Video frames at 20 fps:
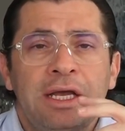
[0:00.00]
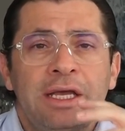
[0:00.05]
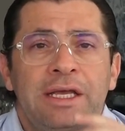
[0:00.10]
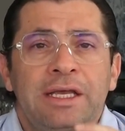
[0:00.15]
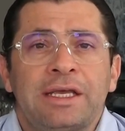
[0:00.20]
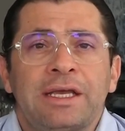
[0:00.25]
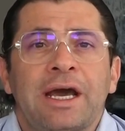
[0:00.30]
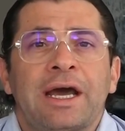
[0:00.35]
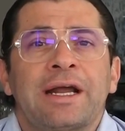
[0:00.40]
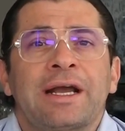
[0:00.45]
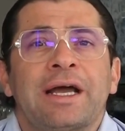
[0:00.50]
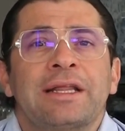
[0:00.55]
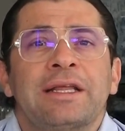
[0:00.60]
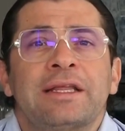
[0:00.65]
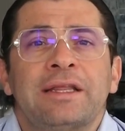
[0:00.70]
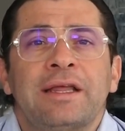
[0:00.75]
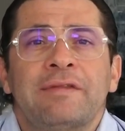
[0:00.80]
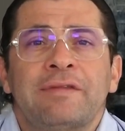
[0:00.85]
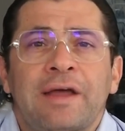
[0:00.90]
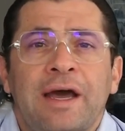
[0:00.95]
em que a arcada
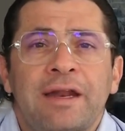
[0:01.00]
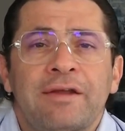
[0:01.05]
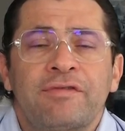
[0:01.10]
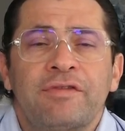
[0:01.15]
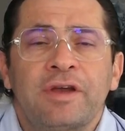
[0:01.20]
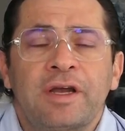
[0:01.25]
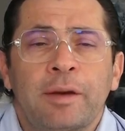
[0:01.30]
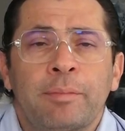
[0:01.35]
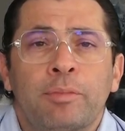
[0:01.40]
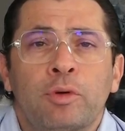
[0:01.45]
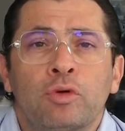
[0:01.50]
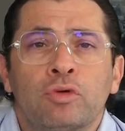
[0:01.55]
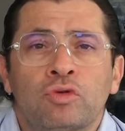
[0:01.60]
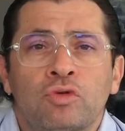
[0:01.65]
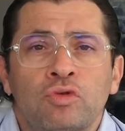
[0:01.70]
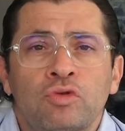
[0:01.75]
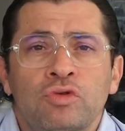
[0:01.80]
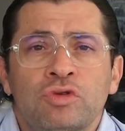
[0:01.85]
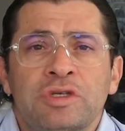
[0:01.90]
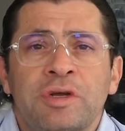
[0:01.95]
dentária fica
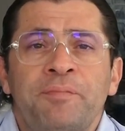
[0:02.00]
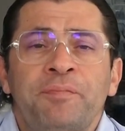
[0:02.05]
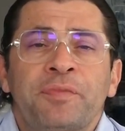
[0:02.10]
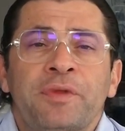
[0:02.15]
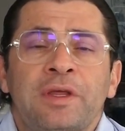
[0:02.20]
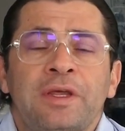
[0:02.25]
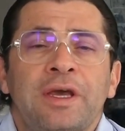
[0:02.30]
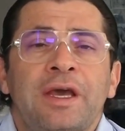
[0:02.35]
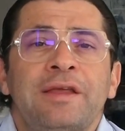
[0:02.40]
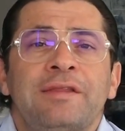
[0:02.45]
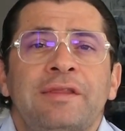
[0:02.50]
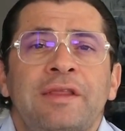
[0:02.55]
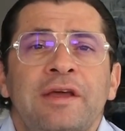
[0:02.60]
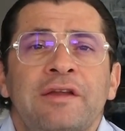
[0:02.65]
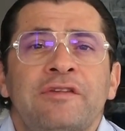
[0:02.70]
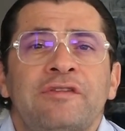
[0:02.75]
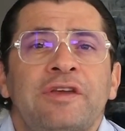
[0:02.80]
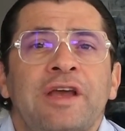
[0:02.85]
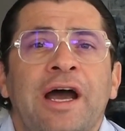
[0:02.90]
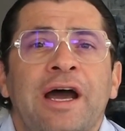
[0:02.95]
protusa, e aí
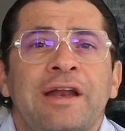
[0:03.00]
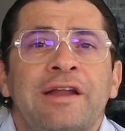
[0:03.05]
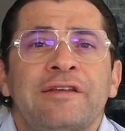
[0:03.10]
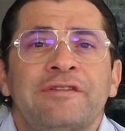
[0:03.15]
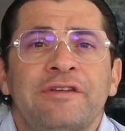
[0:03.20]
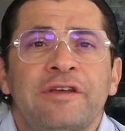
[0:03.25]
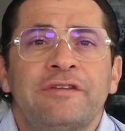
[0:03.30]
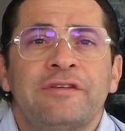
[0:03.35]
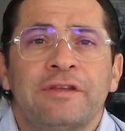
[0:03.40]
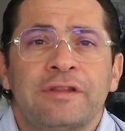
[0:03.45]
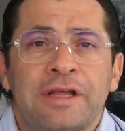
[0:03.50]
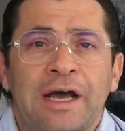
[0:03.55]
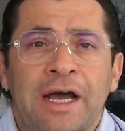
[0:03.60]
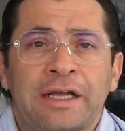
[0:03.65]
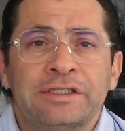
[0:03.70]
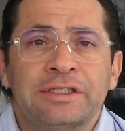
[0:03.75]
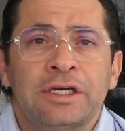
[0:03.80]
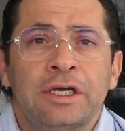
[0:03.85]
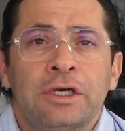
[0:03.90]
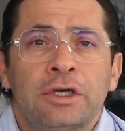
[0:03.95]
ter-se a
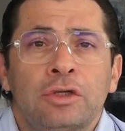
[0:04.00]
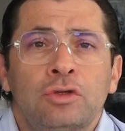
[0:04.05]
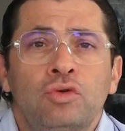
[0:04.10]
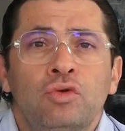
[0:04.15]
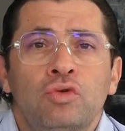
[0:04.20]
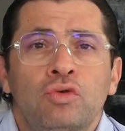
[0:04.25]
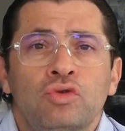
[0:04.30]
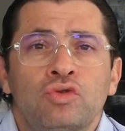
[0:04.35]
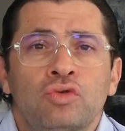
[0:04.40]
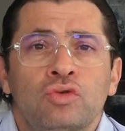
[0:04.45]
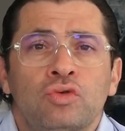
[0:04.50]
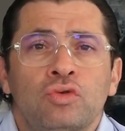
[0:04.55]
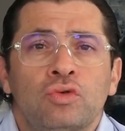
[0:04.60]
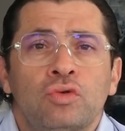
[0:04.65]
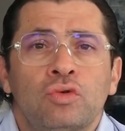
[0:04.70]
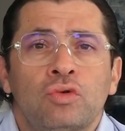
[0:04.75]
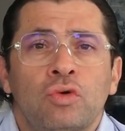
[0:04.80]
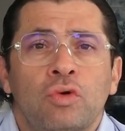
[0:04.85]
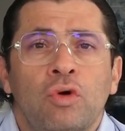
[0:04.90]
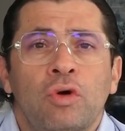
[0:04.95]
necessidade do uso
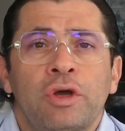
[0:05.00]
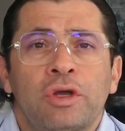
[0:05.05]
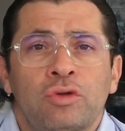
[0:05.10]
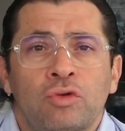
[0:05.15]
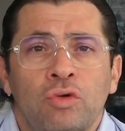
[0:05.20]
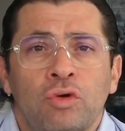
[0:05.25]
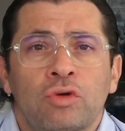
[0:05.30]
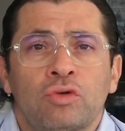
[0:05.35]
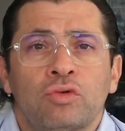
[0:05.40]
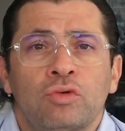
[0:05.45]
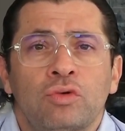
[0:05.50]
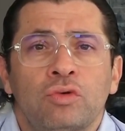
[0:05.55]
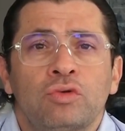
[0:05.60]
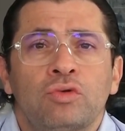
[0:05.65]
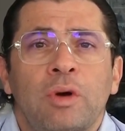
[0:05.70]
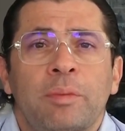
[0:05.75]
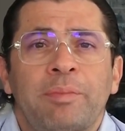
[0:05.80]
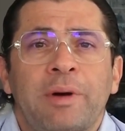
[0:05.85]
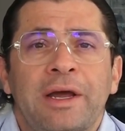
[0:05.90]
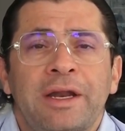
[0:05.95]
do corretor, do,
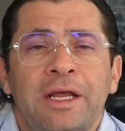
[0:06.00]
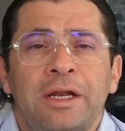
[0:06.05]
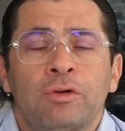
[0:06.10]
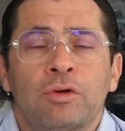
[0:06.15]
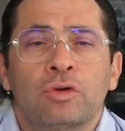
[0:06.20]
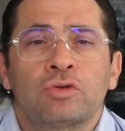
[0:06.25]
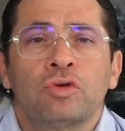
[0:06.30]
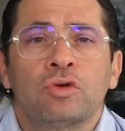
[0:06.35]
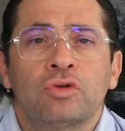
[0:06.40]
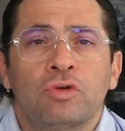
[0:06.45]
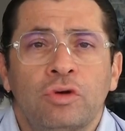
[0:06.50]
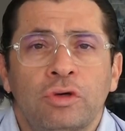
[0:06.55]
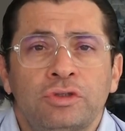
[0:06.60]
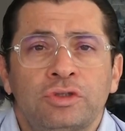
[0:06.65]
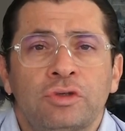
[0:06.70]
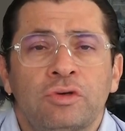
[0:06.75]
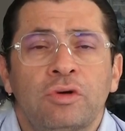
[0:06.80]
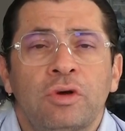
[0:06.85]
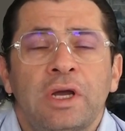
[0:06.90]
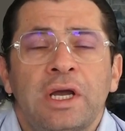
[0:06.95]
do aparelho
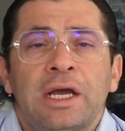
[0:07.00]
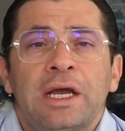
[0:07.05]
ortodôntico,